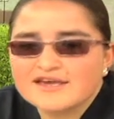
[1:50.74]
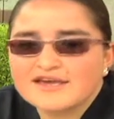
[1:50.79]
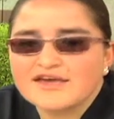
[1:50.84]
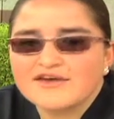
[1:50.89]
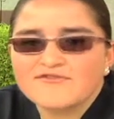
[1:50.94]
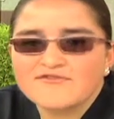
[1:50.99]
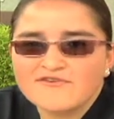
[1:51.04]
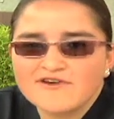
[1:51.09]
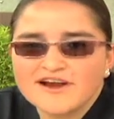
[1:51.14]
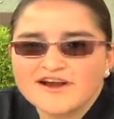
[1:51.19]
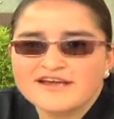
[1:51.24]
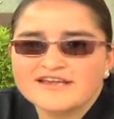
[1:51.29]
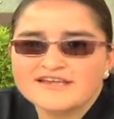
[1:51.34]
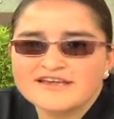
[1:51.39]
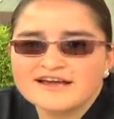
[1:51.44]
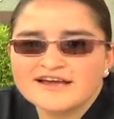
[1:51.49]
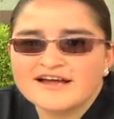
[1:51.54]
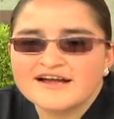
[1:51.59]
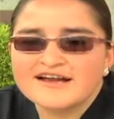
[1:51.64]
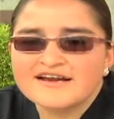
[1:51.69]
que fuera a
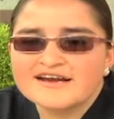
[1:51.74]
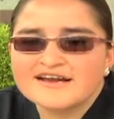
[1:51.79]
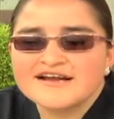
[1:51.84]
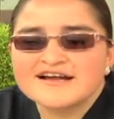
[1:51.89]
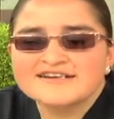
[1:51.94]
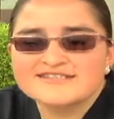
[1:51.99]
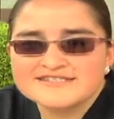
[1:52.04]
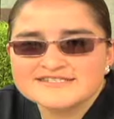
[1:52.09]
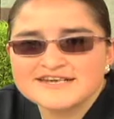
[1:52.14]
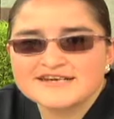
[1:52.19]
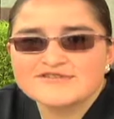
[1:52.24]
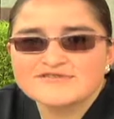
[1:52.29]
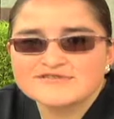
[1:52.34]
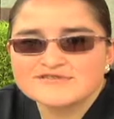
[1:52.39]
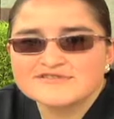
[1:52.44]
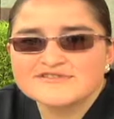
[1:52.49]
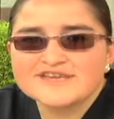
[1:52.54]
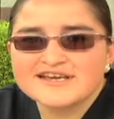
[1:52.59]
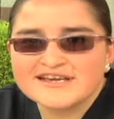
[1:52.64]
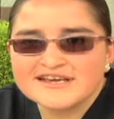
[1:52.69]
llegar hasta
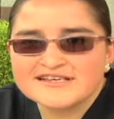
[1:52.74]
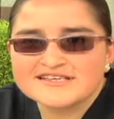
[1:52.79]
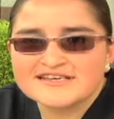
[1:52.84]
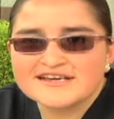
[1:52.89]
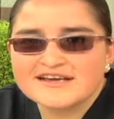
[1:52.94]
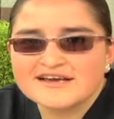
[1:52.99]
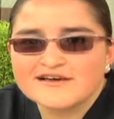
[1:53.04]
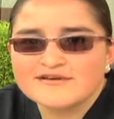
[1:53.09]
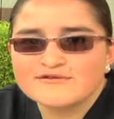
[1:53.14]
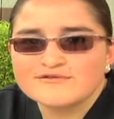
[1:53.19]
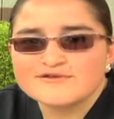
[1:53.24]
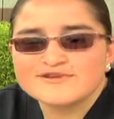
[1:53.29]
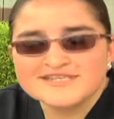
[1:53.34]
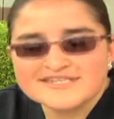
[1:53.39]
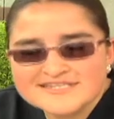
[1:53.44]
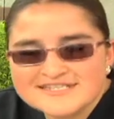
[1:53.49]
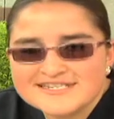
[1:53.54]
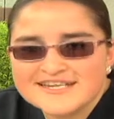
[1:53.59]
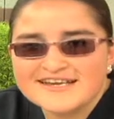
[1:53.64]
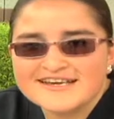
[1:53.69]
donde he llegado.
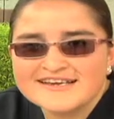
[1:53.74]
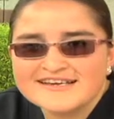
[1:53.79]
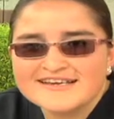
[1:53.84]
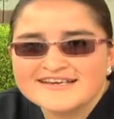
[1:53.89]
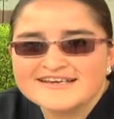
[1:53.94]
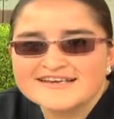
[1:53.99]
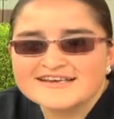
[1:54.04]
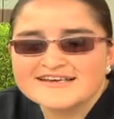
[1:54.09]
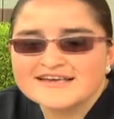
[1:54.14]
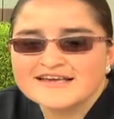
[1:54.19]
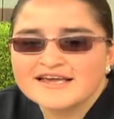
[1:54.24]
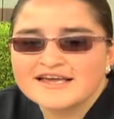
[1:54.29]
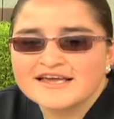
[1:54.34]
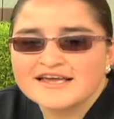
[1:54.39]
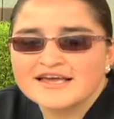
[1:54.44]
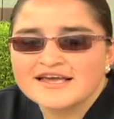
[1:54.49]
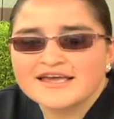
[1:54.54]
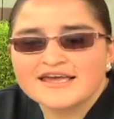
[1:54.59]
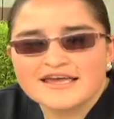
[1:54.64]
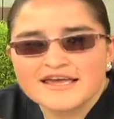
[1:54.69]
Y sé
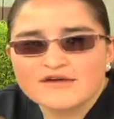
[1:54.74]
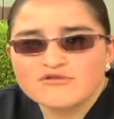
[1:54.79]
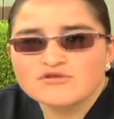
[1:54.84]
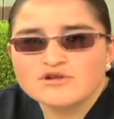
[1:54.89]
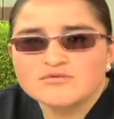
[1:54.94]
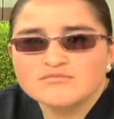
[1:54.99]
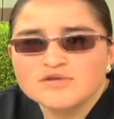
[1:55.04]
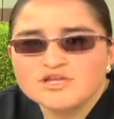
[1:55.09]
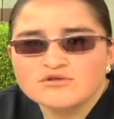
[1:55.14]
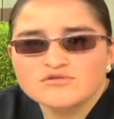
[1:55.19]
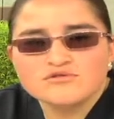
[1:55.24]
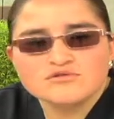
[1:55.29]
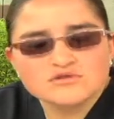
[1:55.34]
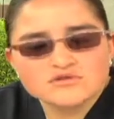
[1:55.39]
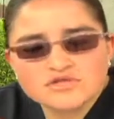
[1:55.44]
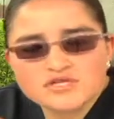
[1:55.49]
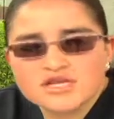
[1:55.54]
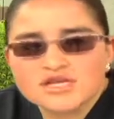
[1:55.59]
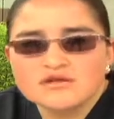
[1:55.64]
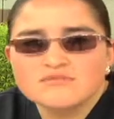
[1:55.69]
que Uniminuto
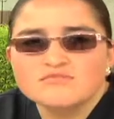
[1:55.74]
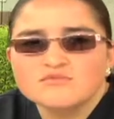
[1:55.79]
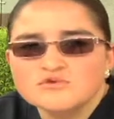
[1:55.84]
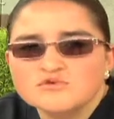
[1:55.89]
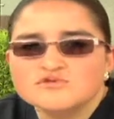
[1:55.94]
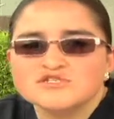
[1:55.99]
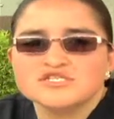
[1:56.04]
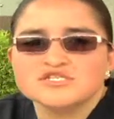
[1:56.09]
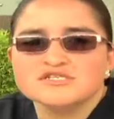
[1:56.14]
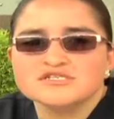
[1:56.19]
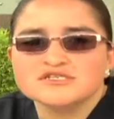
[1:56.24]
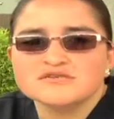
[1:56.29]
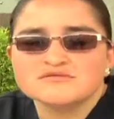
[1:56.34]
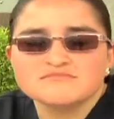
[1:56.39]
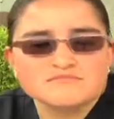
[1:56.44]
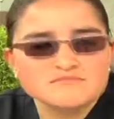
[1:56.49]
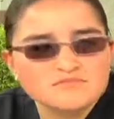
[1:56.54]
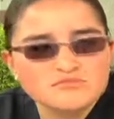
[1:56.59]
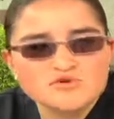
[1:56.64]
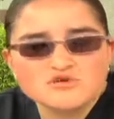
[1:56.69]
tiene muchas,
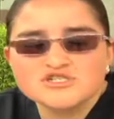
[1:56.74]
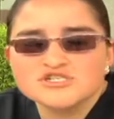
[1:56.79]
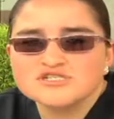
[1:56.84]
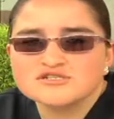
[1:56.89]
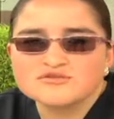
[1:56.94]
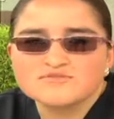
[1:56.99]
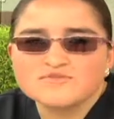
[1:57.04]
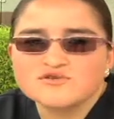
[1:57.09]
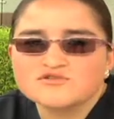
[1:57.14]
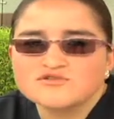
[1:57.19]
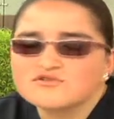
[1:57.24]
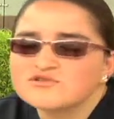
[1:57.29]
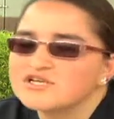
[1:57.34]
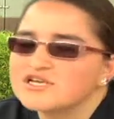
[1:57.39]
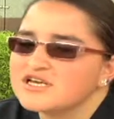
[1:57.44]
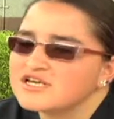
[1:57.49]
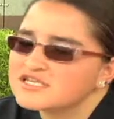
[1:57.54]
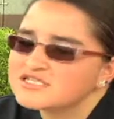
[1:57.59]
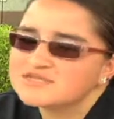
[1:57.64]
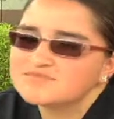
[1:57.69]
muchas
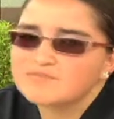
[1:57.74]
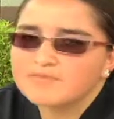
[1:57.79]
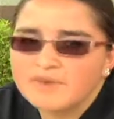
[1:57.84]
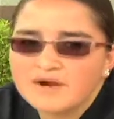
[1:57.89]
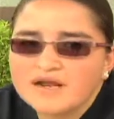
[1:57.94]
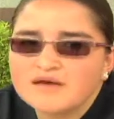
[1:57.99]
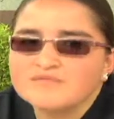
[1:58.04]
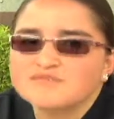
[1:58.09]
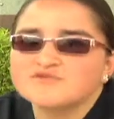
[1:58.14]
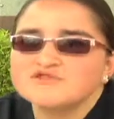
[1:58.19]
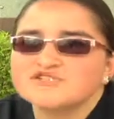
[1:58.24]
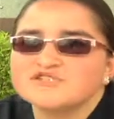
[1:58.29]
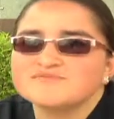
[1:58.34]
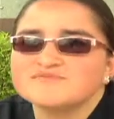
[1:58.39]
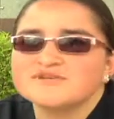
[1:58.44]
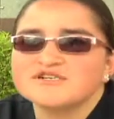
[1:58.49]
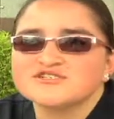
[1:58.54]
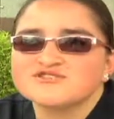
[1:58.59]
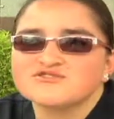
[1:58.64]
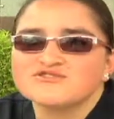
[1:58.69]
oportunidades para muchas
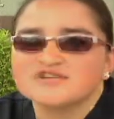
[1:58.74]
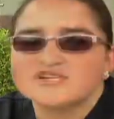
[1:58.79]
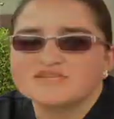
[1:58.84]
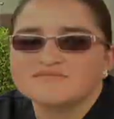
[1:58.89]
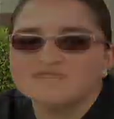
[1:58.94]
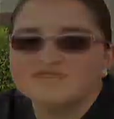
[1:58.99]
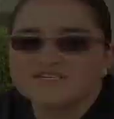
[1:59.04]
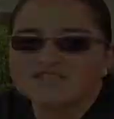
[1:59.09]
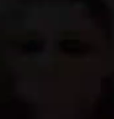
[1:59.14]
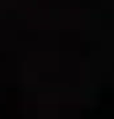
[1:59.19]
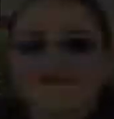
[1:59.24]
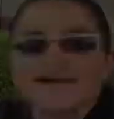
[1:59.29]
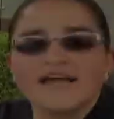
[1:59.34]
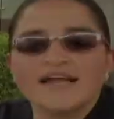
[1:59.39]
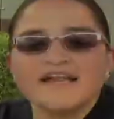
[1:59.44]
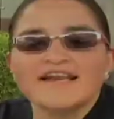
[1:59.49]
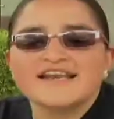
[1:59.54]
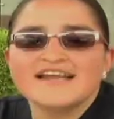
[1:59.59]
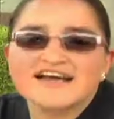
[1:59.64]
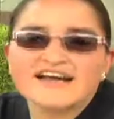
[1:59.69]
personas más.
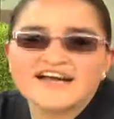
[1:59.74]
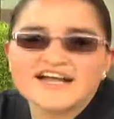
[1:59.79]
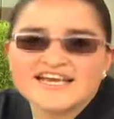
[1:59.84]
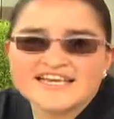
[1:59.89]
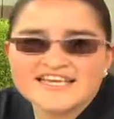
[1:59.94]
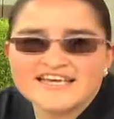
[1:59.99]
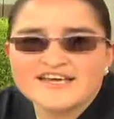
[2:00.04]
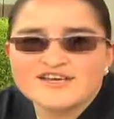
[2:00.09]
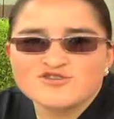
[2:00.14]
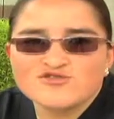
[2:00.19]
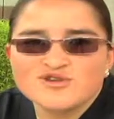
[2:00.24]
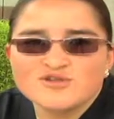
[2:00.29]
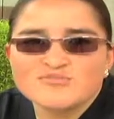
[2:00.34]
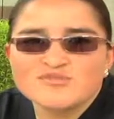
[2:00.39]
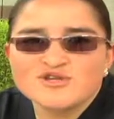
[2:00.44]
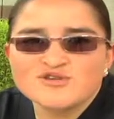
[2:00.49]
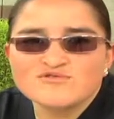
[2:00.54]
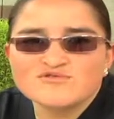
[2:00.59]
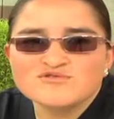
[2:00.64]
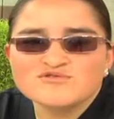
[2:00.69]
La calidad de
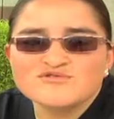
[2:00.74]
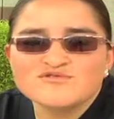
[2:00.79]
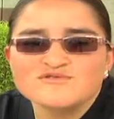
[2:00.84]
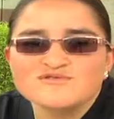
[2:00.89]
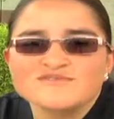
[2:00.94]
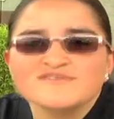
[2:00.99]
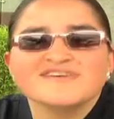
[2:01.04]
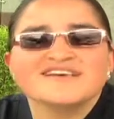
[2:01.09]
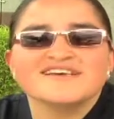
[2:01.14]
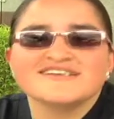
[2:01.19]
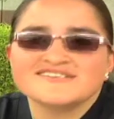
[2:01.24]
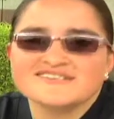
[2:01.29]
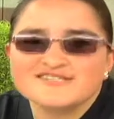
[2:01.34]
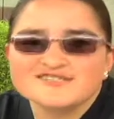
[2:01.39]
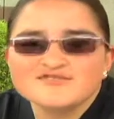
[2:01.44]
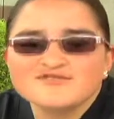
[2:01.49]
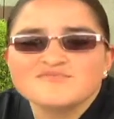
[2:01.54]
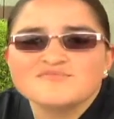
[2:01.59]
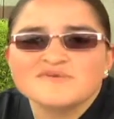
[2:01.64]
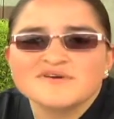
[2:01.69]
Uniminuto es
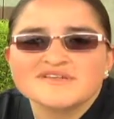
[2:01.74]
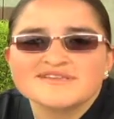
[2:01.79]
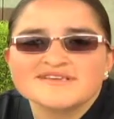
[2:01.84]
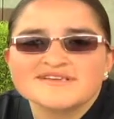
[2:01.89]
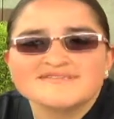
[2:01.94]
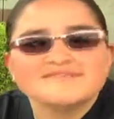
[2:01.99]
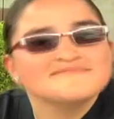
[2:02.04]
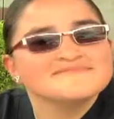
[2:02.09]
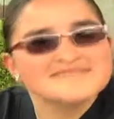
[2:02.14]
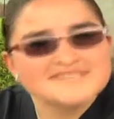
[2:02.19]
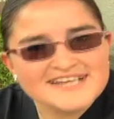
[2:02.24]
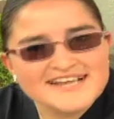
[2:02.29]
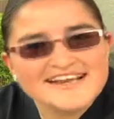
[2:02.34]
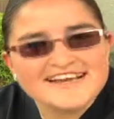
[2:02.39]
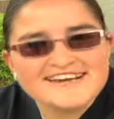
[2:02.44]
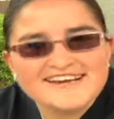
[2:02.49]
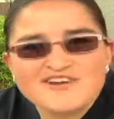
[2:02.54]
estupenda, se la